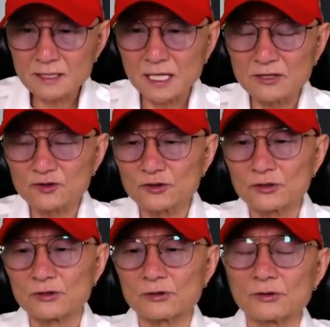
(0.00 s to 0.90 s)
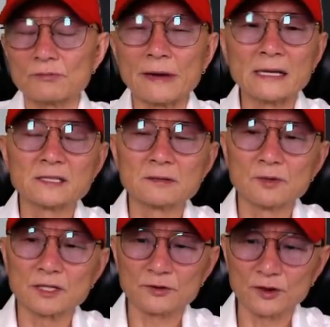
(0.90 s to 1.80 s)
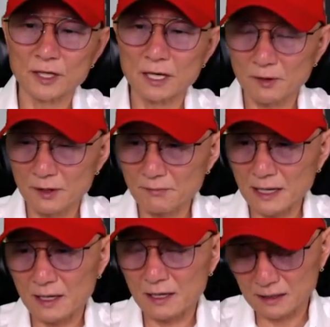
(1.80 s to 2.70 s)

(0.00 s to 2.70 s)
제주 메인 승부에서도 일본마